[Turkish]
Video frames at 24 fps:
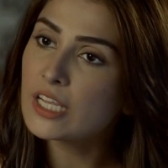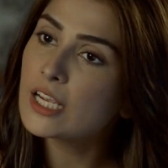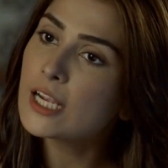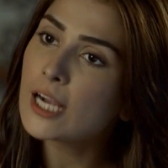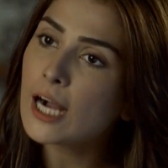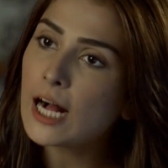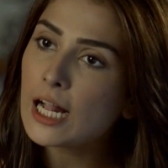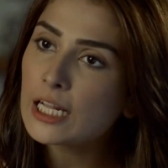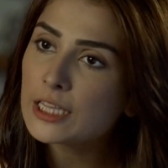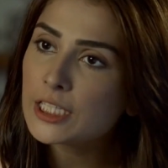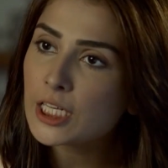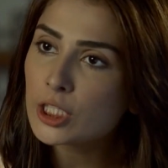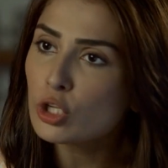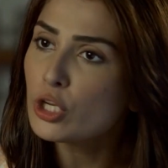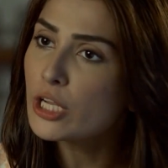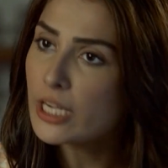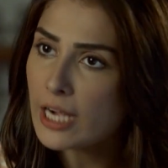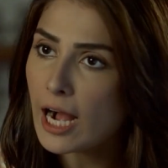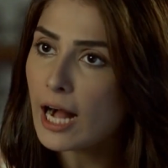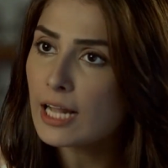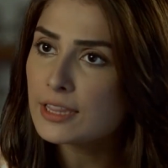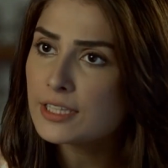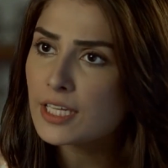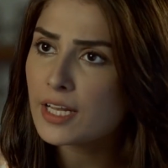Eğer çok
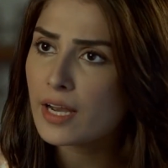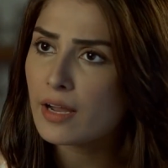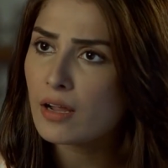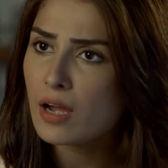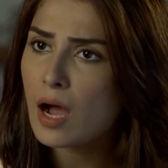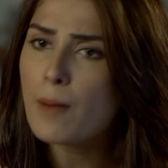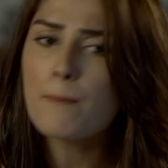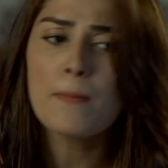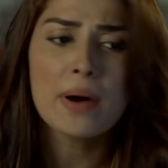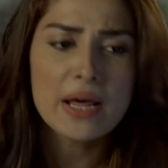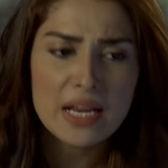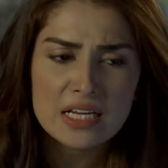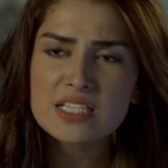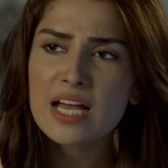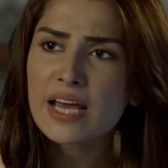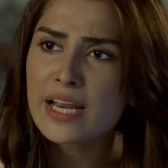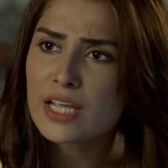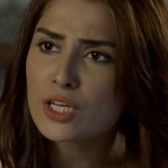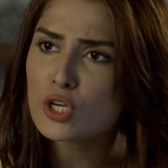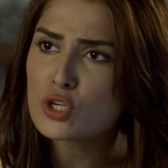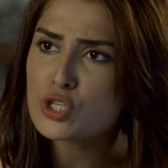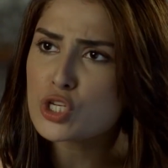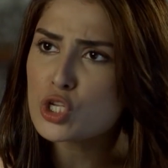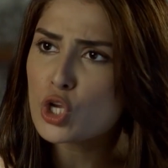istiyorsa kovabilir. Onun
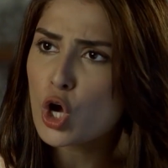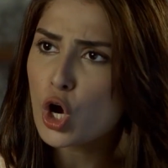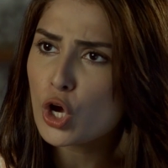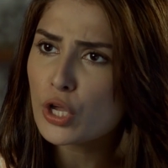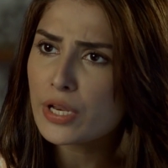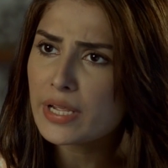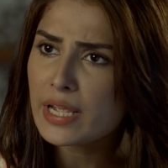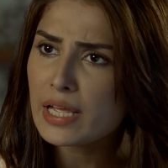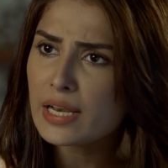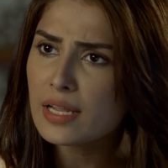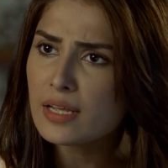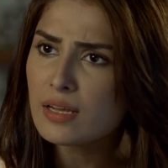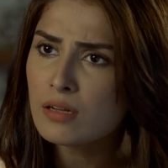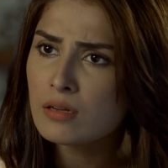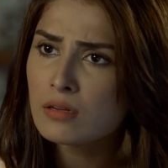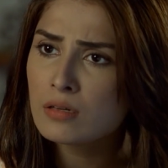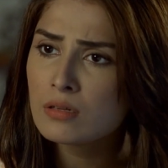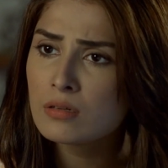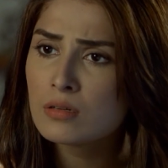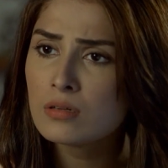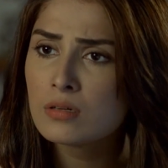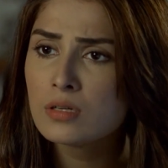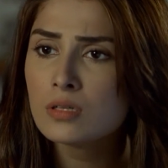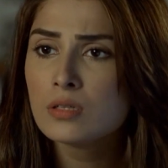vereceği iş için ölmedik
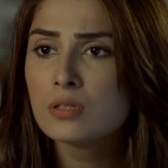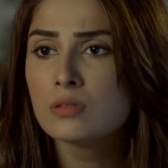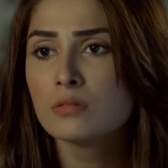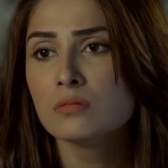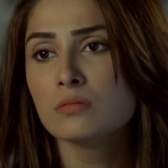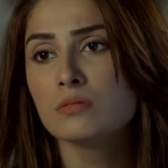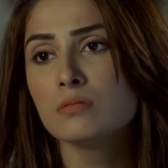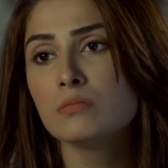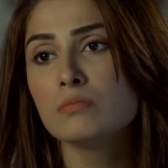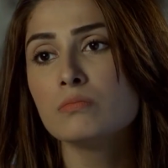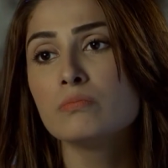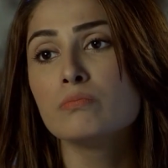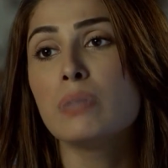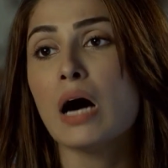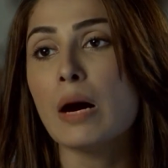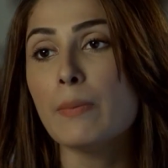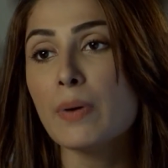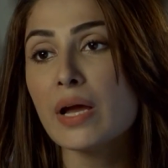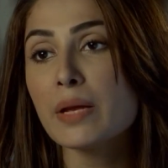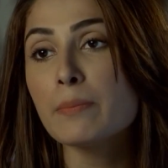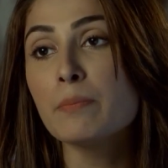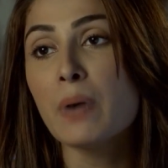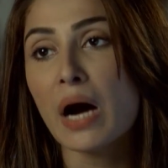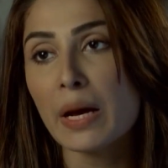ya.
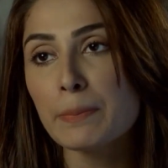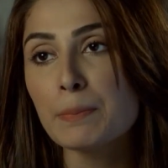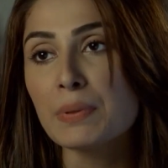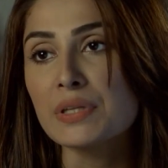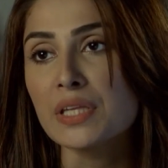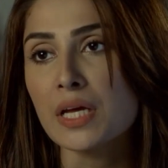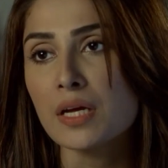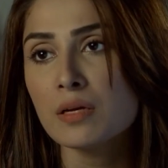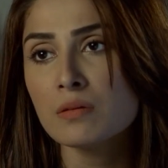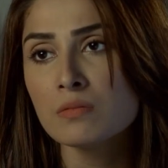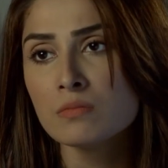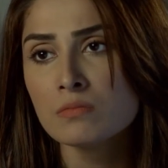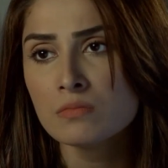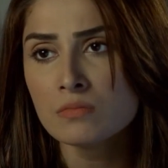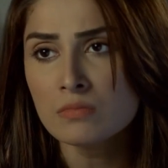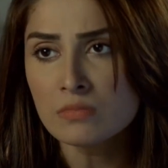Baba söyle.